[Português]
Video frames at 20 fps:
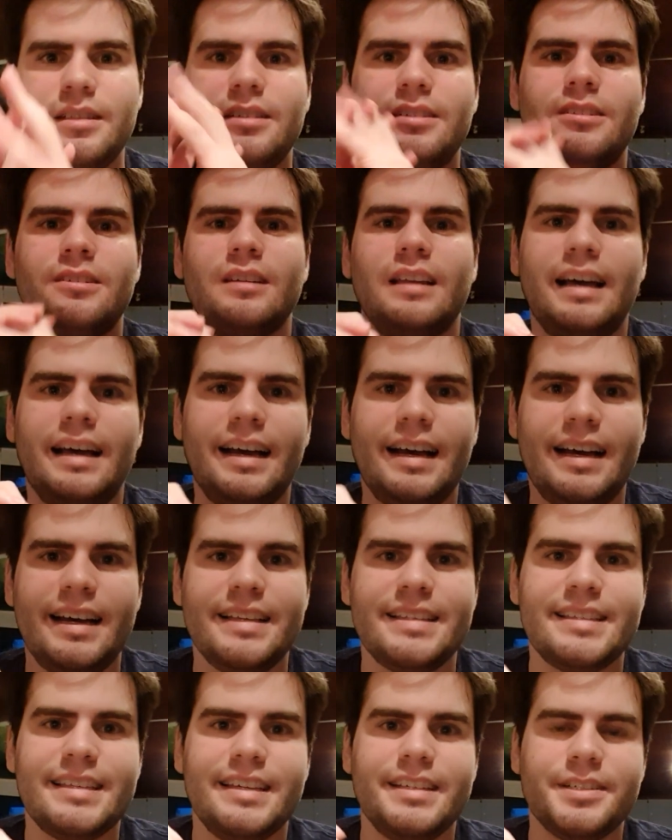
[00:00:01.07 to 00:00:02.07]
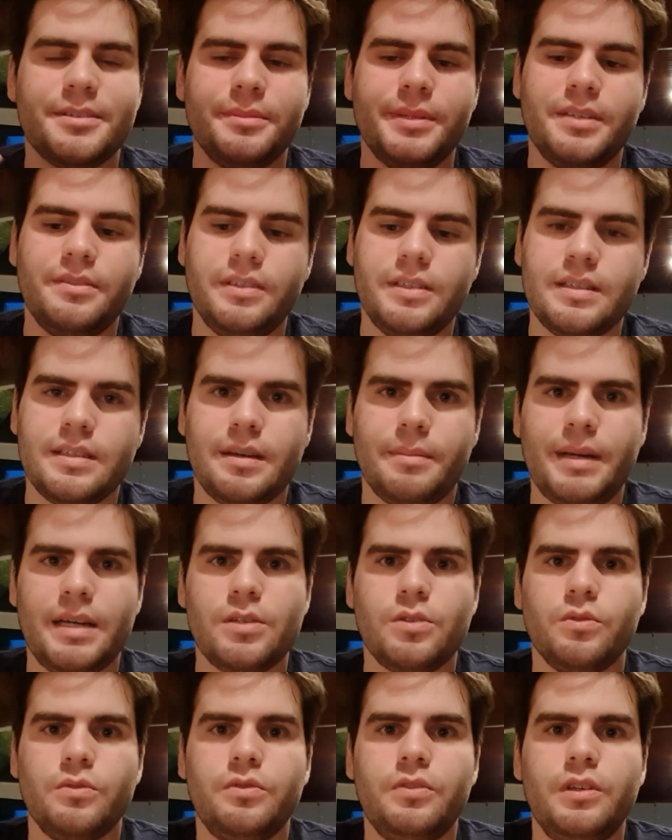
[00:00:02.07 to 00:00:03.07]
Olá, sejam bem-vindos a
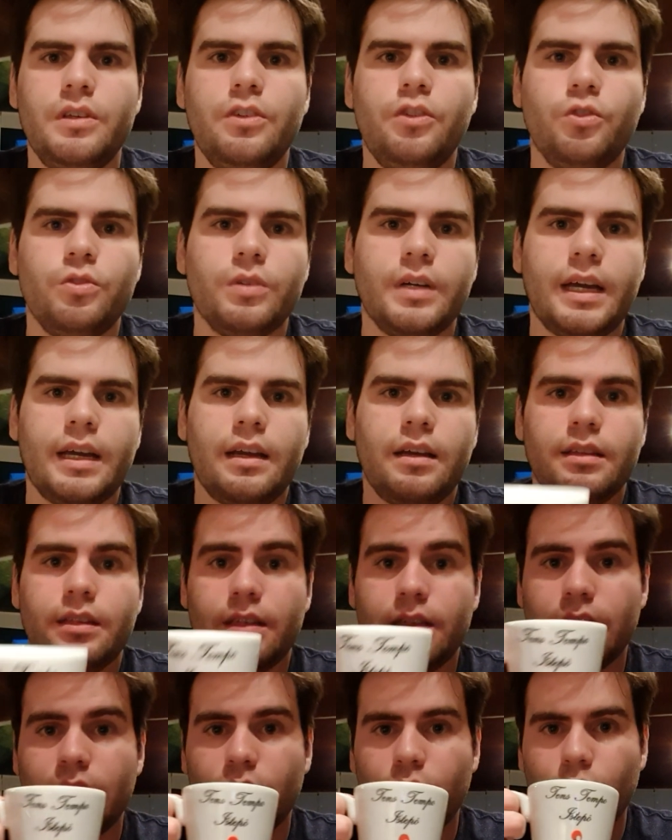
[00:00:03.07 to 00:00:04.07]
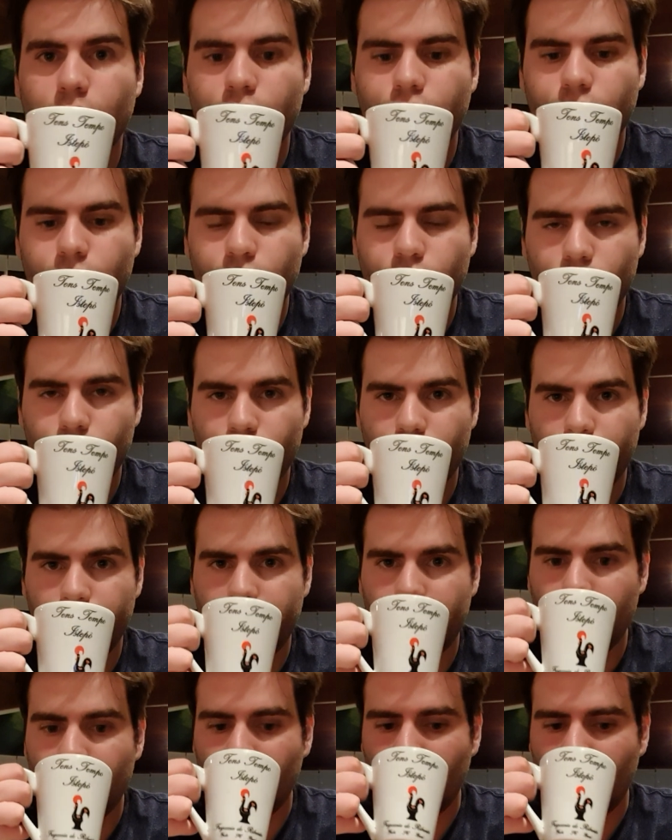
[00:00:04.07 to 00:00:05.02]
mais um vídeo no canal da Dunk Code do YouTube.